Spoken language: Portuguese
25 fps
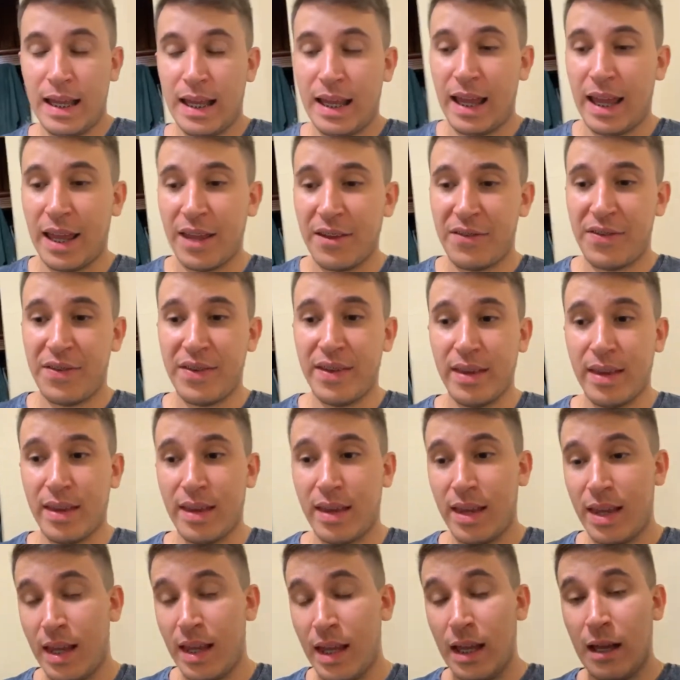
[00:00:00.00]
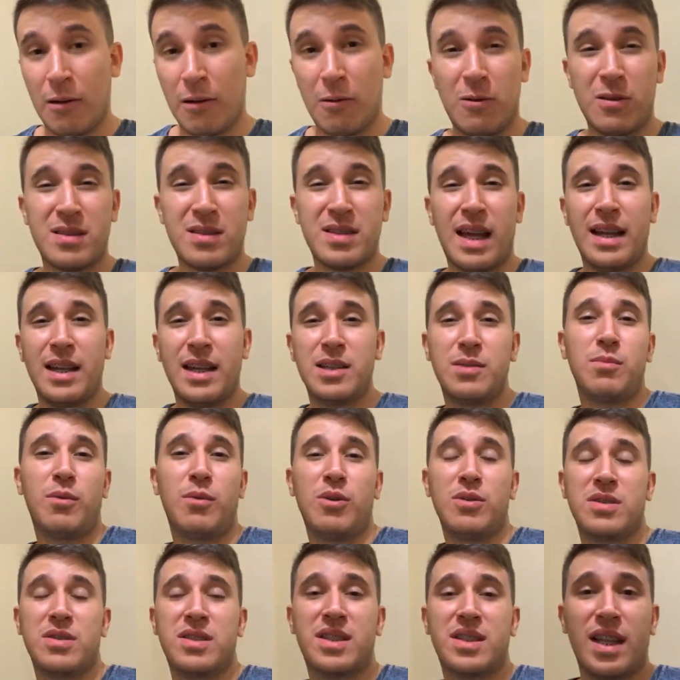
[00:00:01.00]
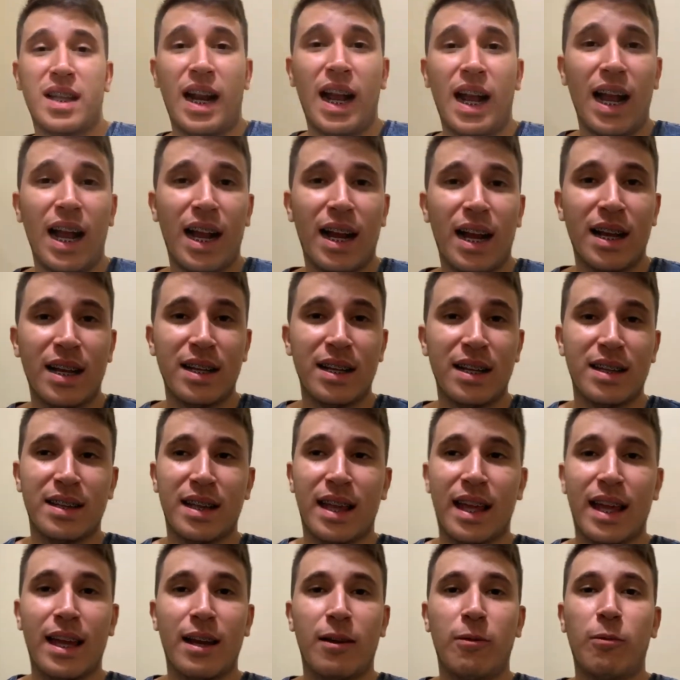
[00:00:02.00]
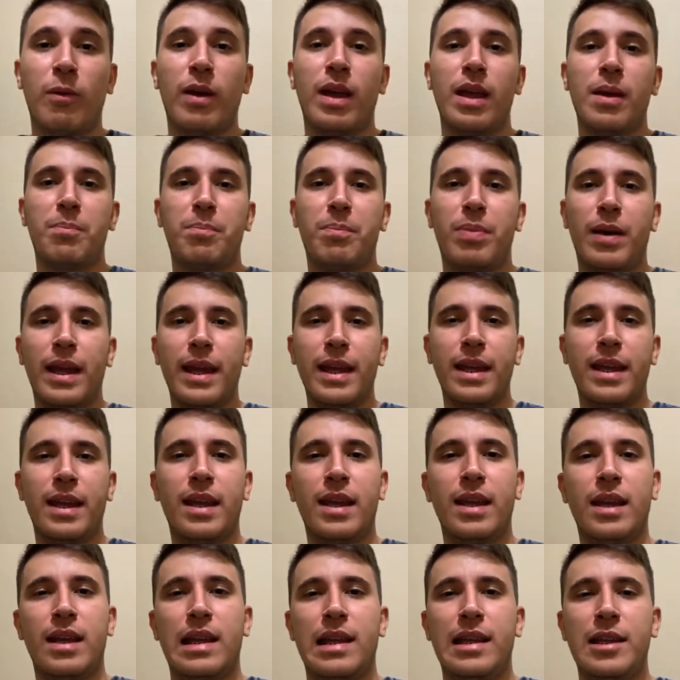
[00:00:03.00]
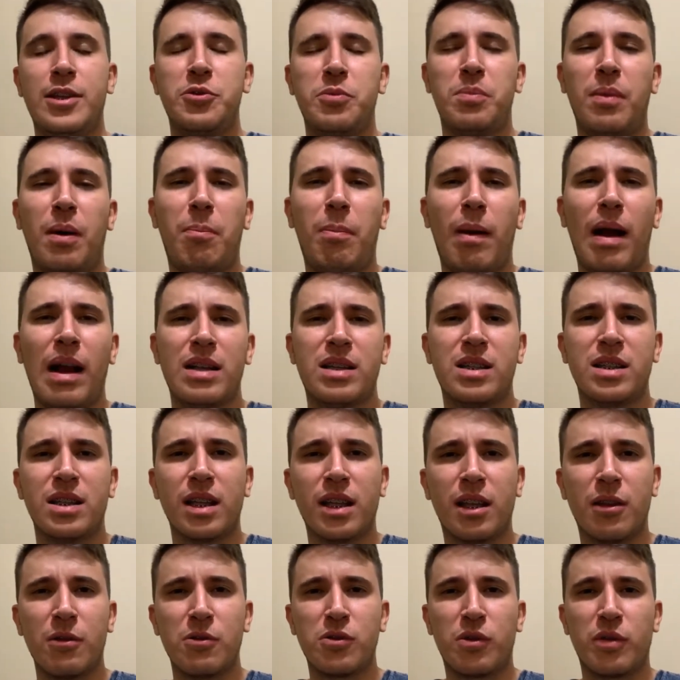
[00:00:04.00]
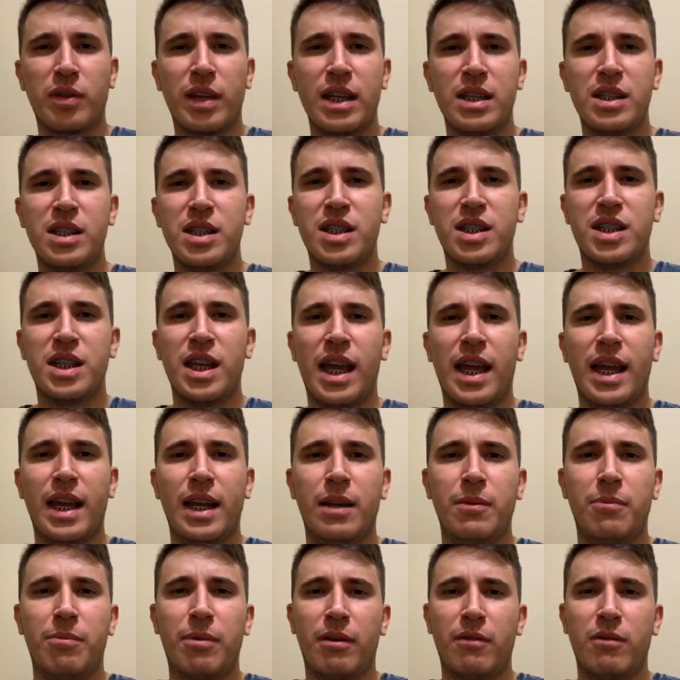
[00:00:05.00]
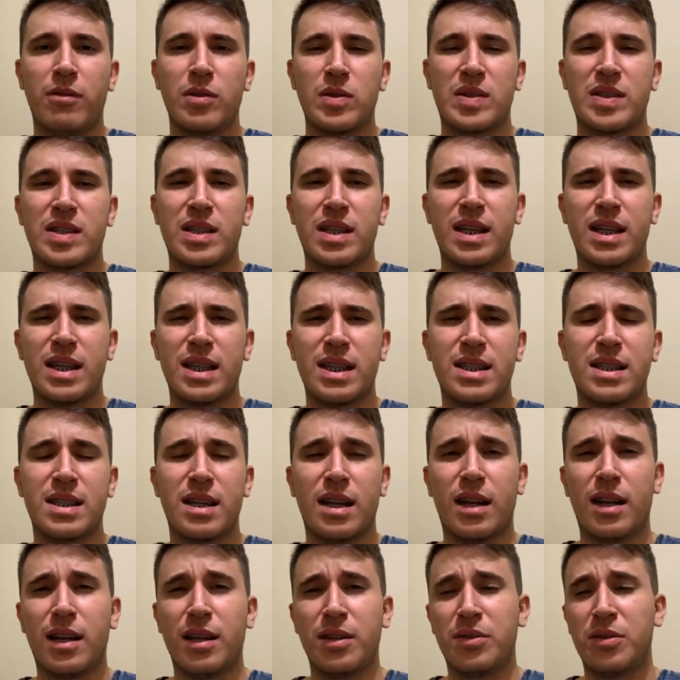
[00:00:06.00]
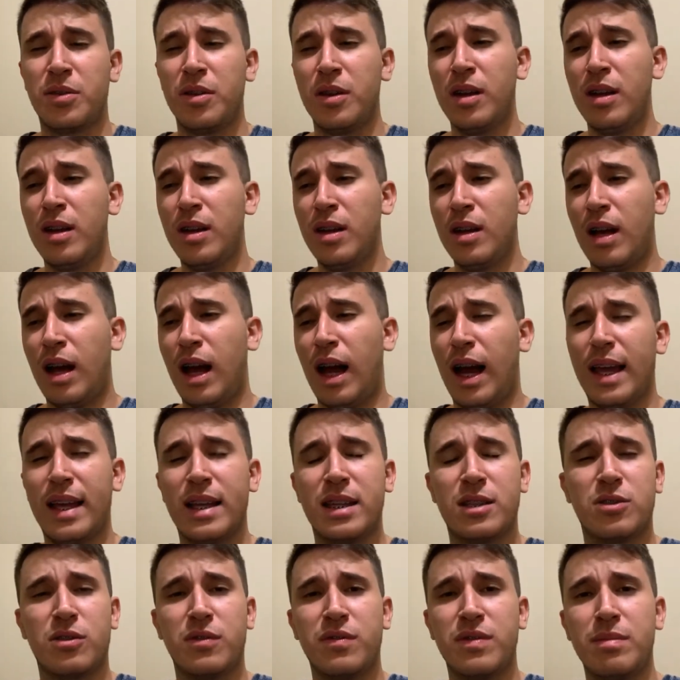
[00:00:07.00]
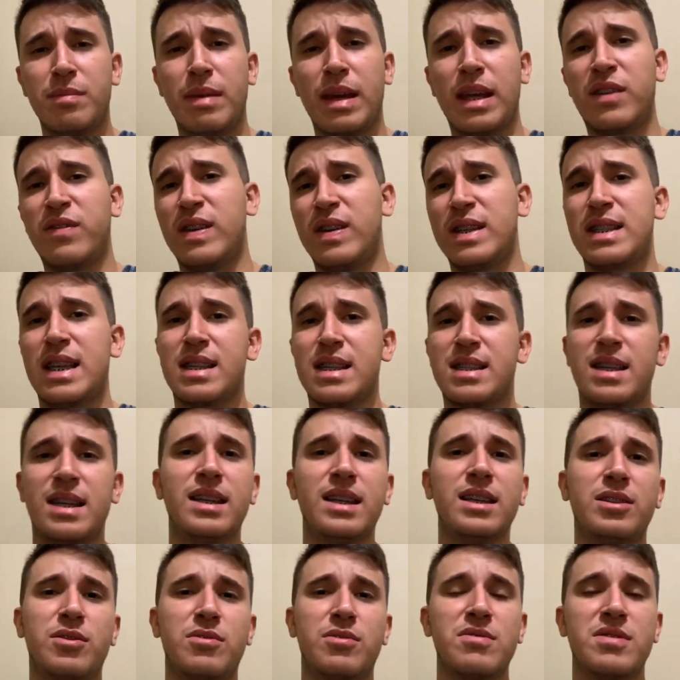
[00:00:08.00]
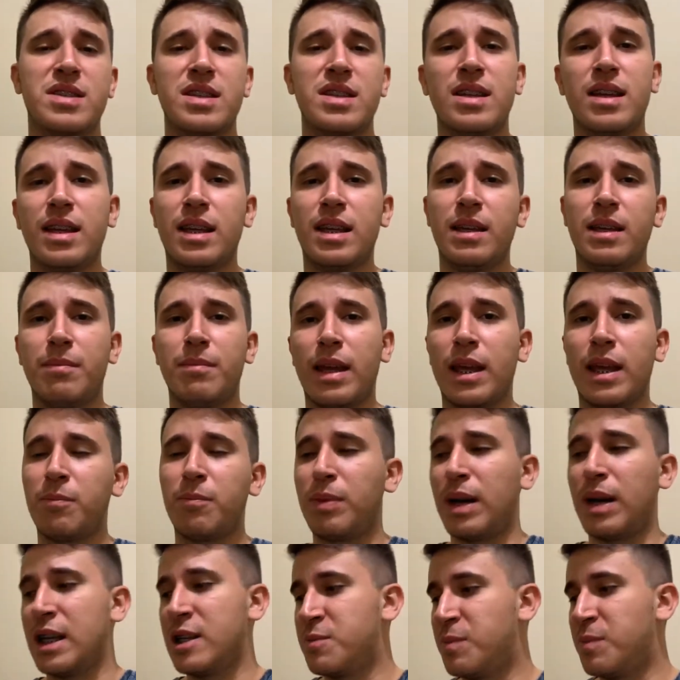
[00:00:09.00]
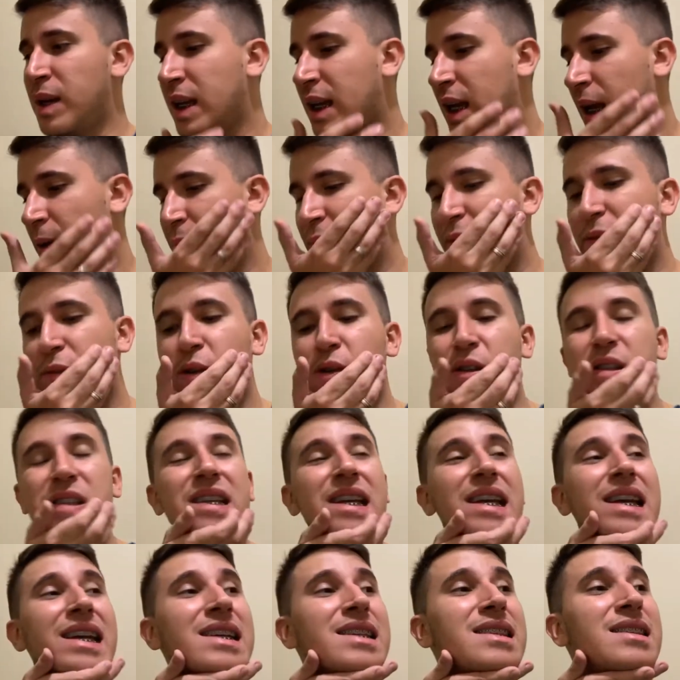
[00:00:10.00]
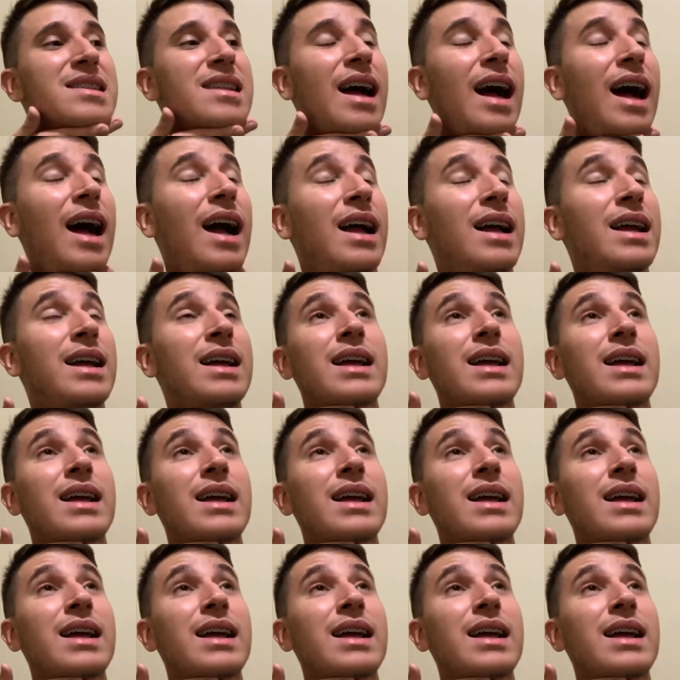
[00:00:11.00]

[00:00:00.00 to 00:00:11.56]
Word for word: Enfim, gostaria de mostrar né, um replay de uma partida que eu joguei de Shelly para vocês, certo? Aí resolvi meio que fazer essa introzinha aqui meio que para explicar para vocês, tá?